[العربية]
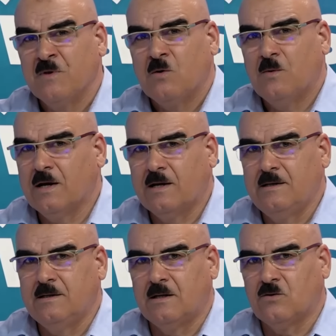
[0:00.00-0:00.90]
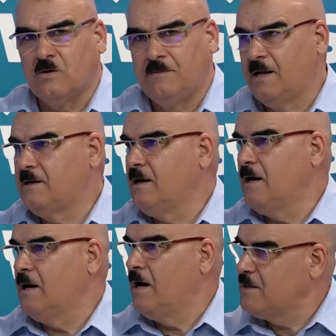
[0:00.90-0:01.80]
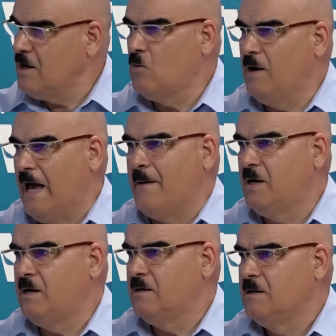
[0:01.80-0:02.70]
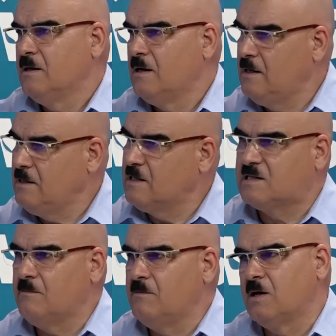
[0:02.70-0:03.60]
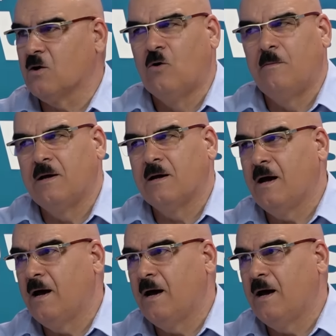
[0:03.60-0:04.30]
ولكن نظن بان هذا هو العمل اللي يلزم هذا هو العمل الصحيح